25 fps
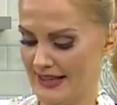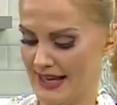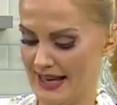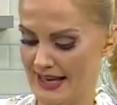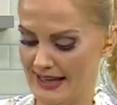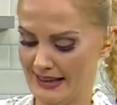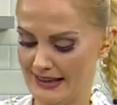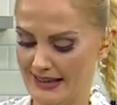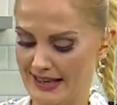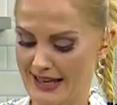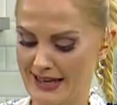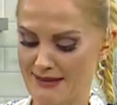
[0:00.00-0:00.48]
da
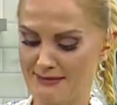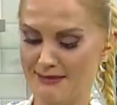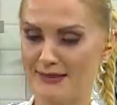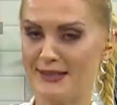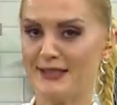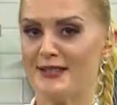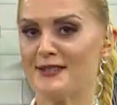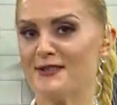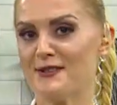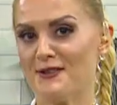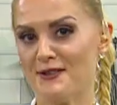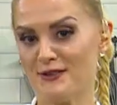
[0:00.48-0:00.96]

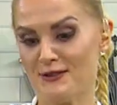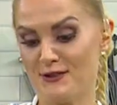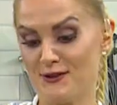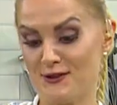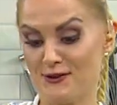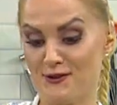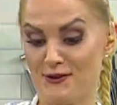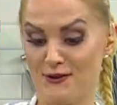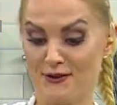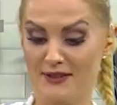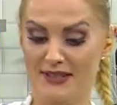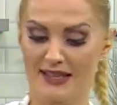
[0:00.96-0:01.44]
ekleyebilir. O da
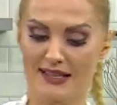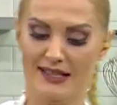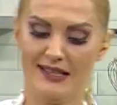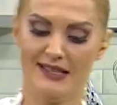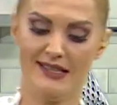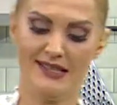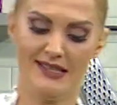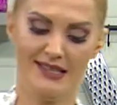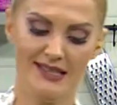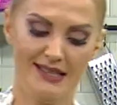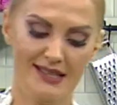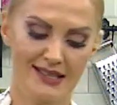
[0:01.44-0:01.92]
çok
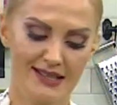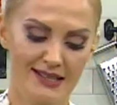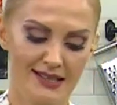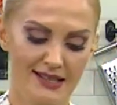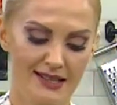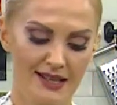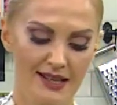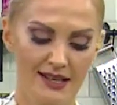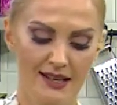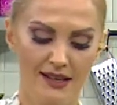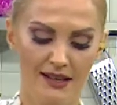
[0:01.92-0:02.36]
yakışır.